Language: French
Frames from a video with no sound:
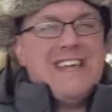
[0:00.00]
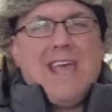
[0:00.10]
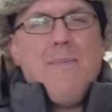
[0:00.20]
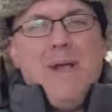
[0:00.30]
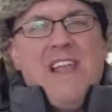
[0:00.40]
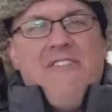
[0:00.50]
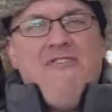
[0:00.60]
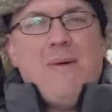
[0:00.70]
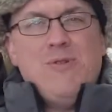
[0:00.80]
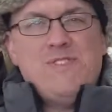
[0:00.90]
Ça te rappelle la
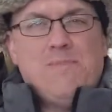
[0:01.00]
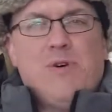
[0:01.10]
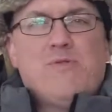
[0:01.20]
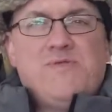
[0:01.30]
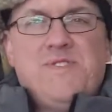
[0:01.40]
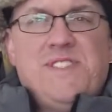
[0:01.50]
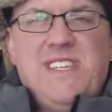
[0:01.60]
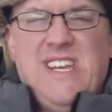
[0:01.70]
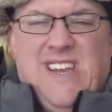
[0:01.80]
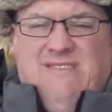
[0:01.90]
fameuse époque où tu te
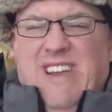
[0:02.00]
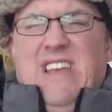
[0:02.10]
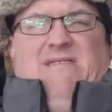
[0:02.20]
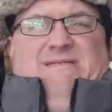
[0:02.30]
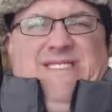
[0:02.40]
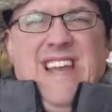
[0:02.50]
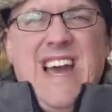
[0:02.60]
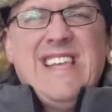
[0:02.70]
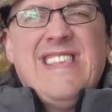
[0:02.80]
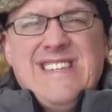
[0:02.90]
dis Voyons,
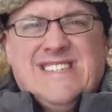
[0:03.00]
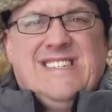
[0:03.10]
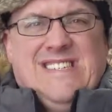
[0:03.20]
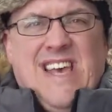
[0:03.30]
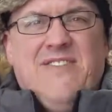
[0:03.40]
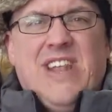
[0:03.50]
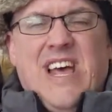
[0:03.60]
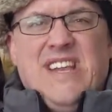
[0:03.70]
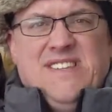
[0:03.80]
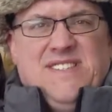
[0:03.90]
quand est-ce que ça avait de
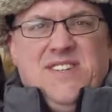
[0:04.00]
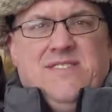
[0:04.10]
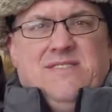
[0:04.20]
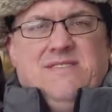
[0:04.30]
l'air de ça?